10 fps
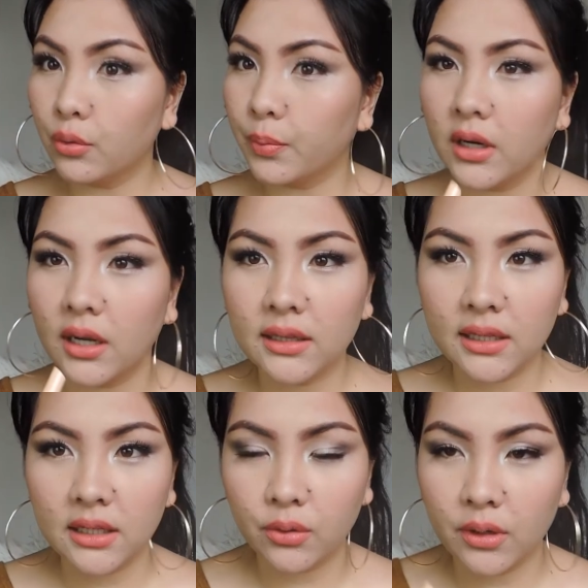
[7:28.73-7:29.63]
Super
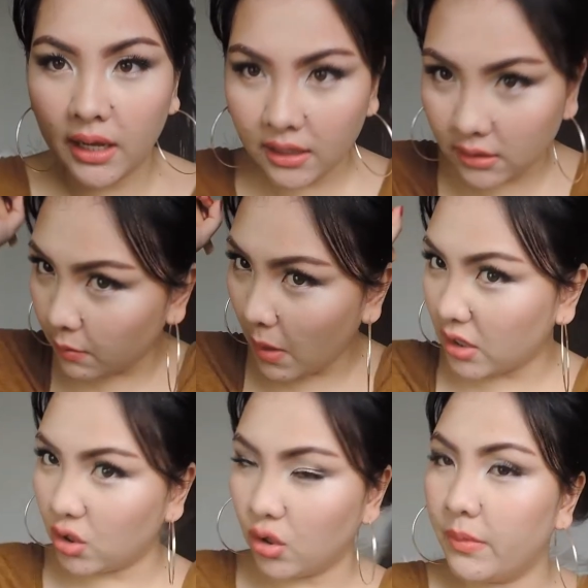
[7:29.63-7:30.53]
ganda nito, guys.
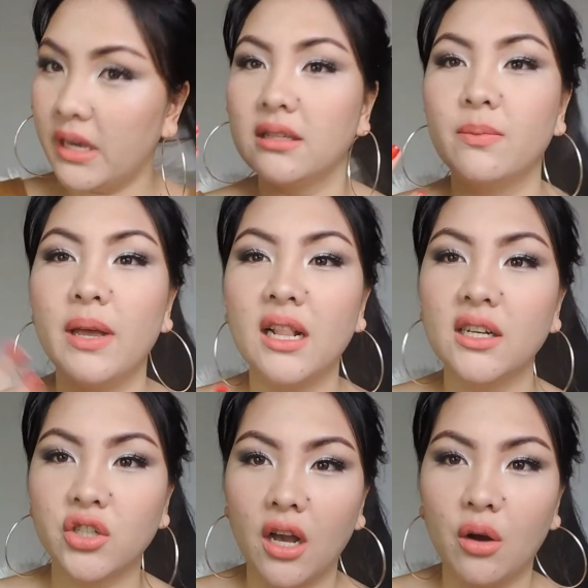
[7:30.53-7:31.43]
Medyo may smell
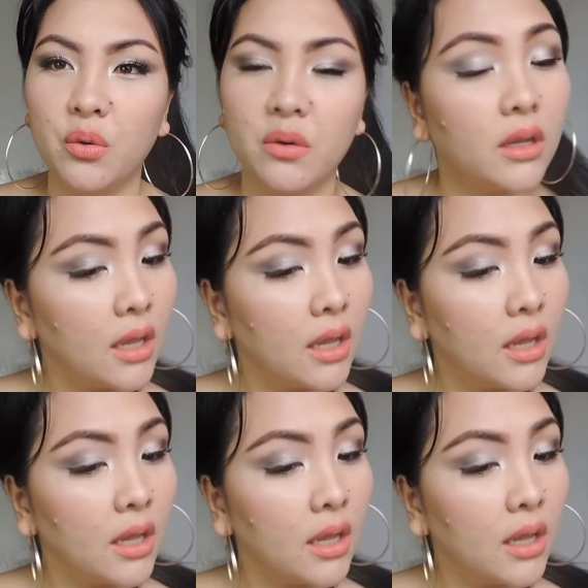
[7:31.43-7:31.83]
lang siya kung